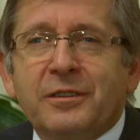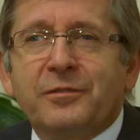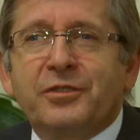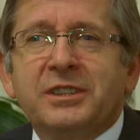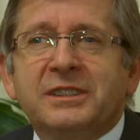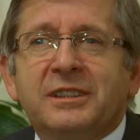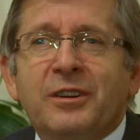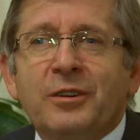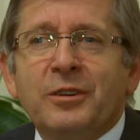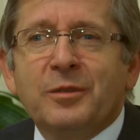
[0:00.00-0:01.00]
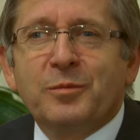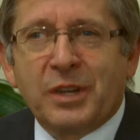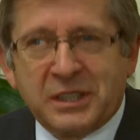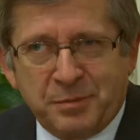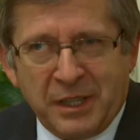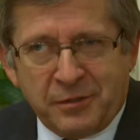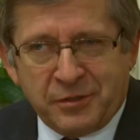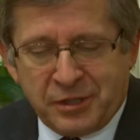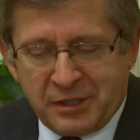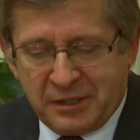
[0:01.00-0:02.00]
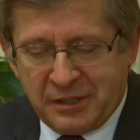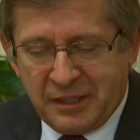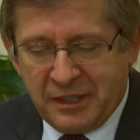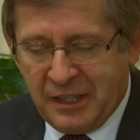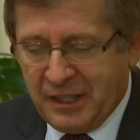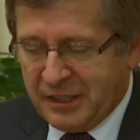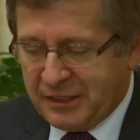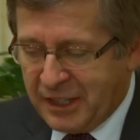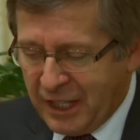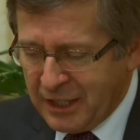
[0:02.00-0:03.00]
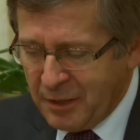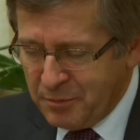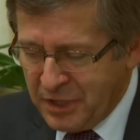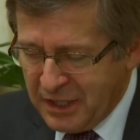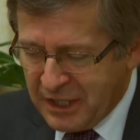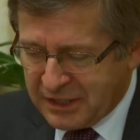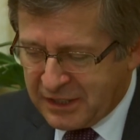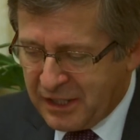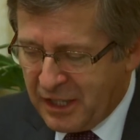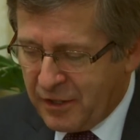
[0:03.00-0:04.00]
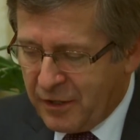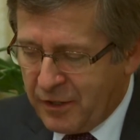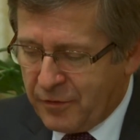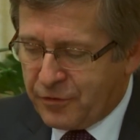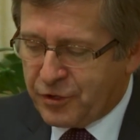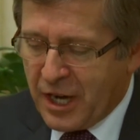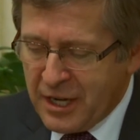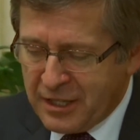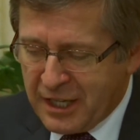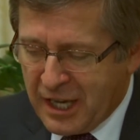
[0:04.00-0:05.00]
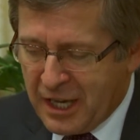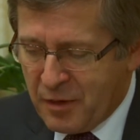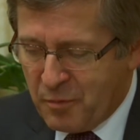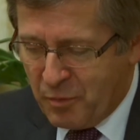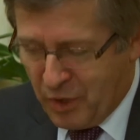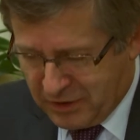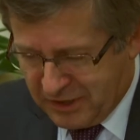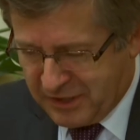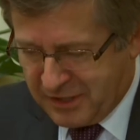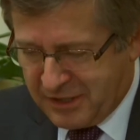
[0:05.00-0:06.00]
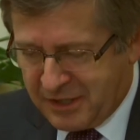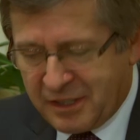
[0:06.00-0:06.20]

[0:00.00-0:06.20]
wszystko po raz pierwszy. Dana mi jest wszelka moc.